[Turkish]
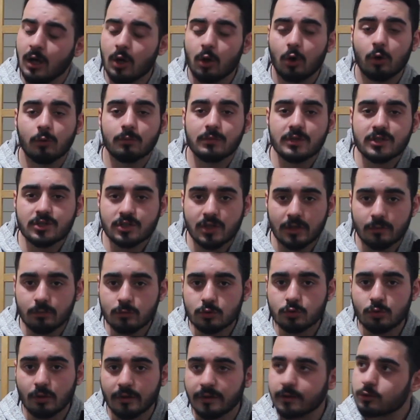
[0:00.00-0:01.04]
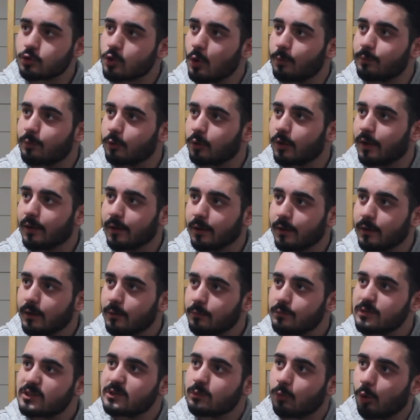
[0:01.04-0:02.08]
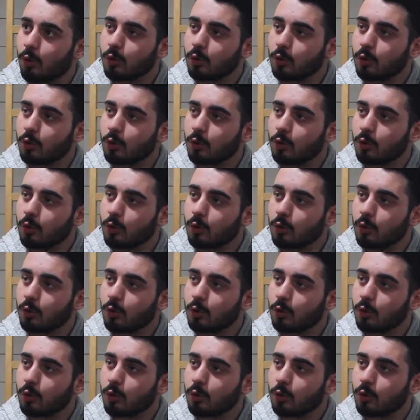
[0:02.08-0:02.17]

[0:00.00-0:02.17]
15 Temmuz olayı köprüde. Bizim